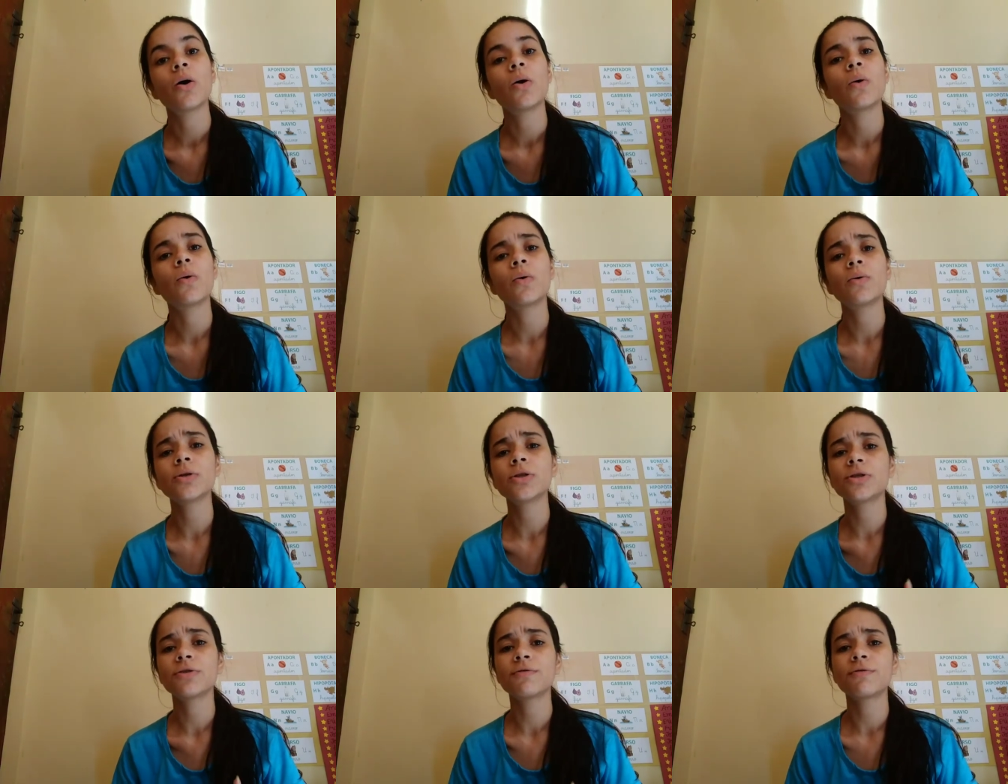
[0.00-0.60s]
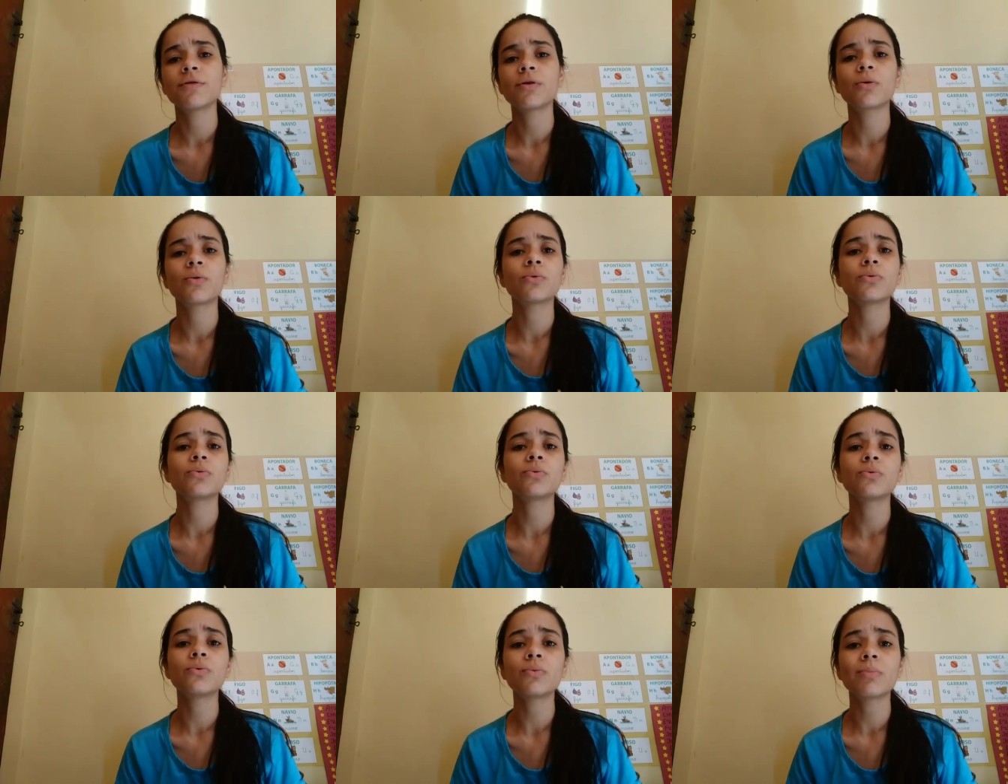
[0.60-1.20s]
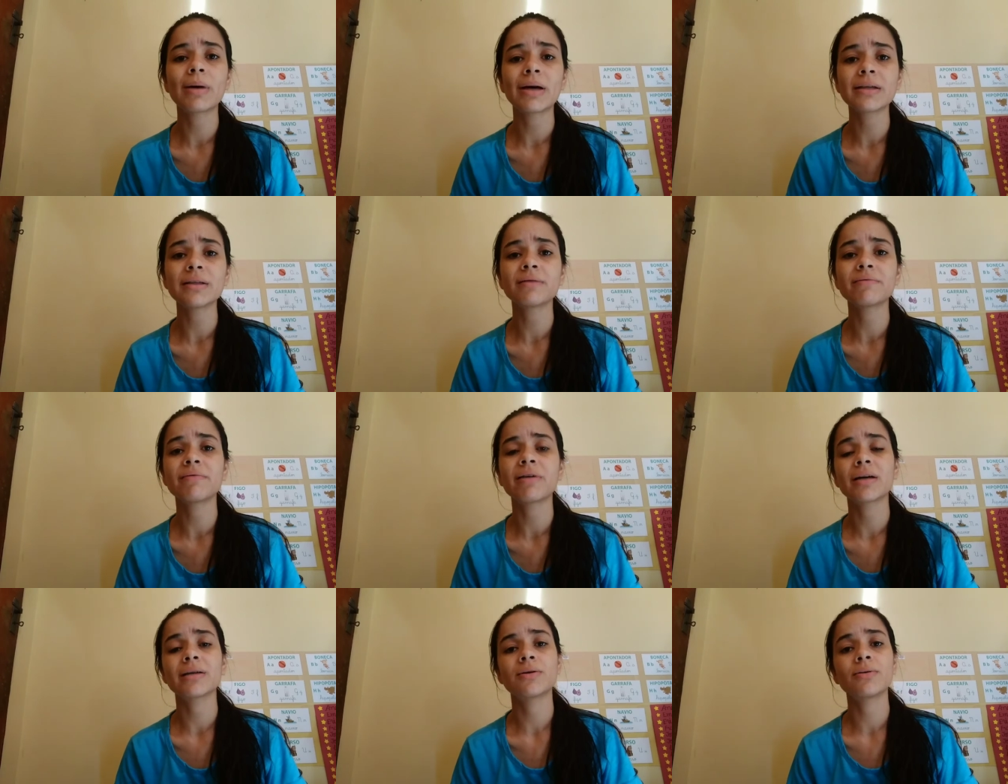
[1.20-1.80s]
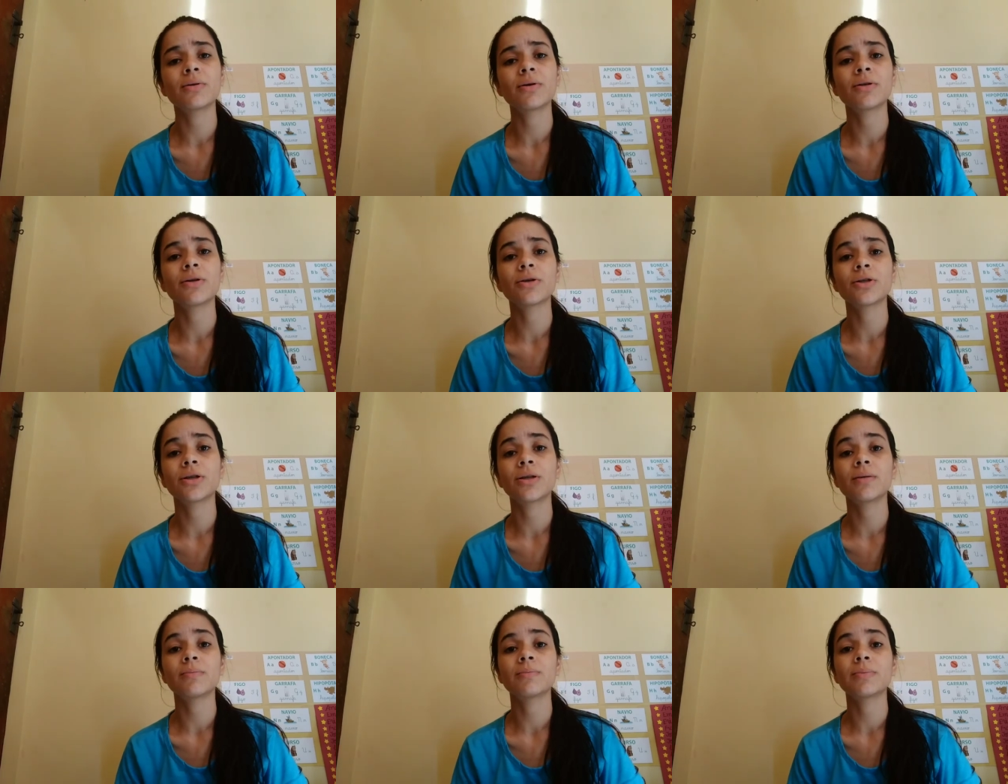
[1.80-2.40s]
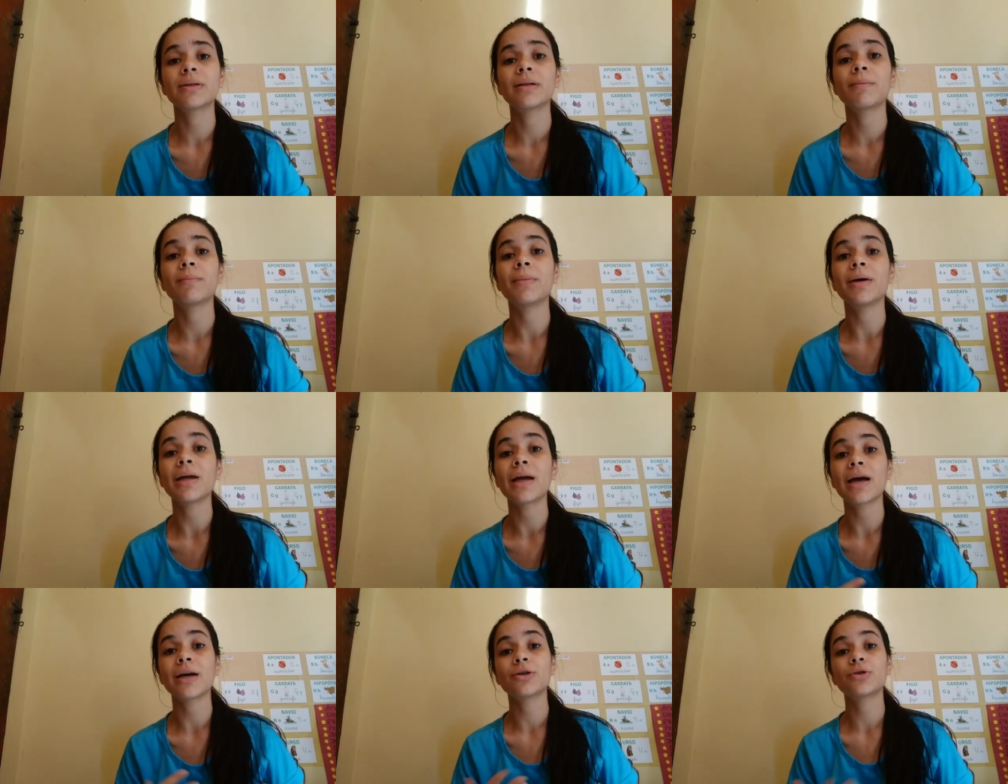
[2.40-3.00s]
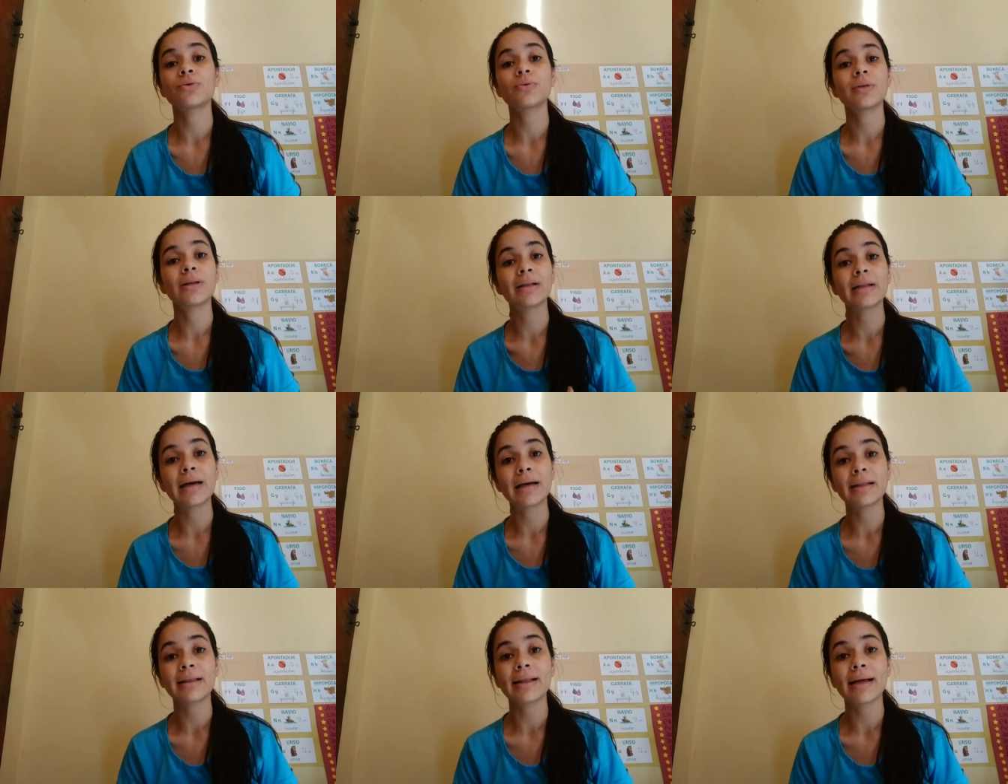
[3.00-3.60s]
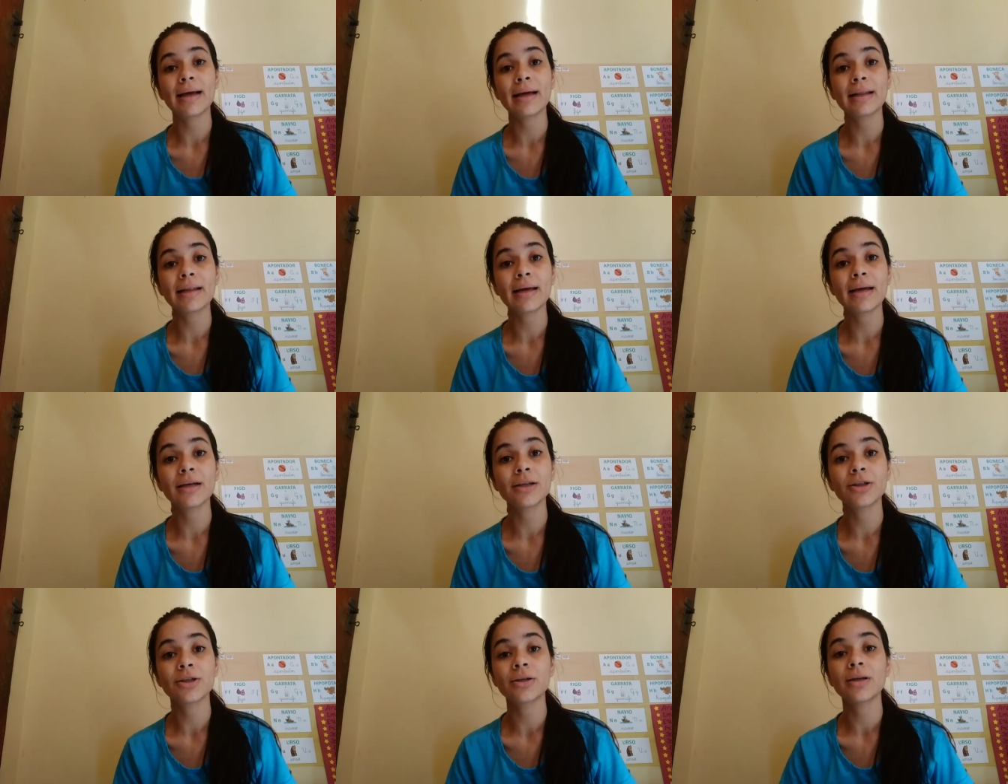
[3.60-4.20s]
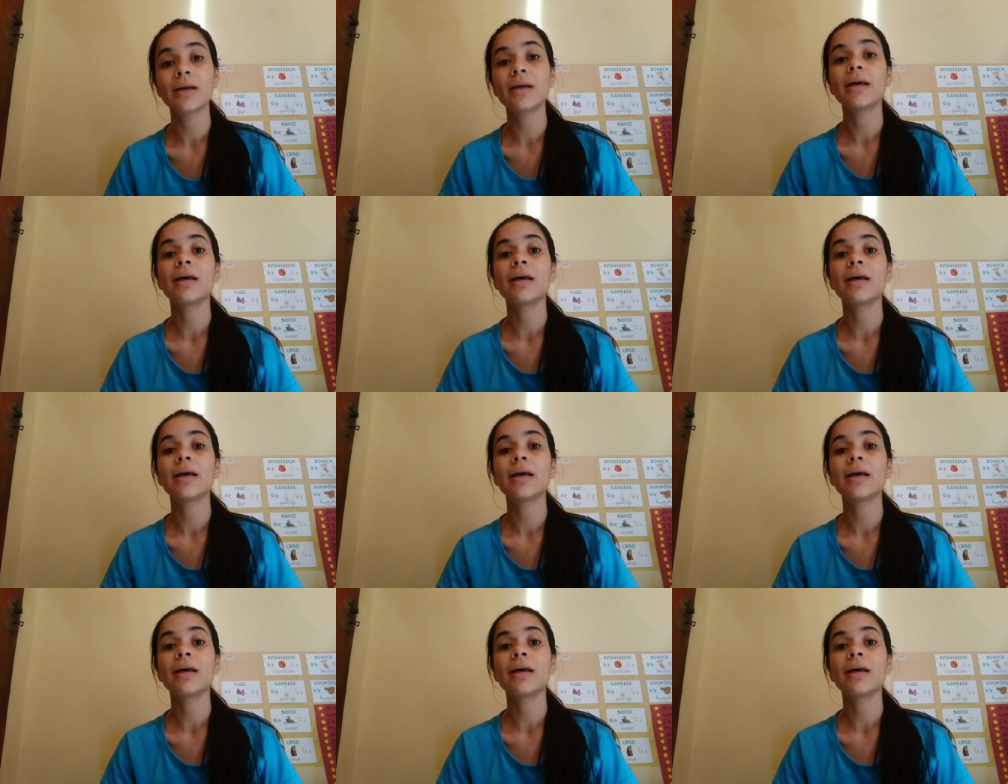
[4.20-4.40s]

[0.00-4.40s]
Hoje ficou tudo mais fácil, que nós temos também a ajuda da internet.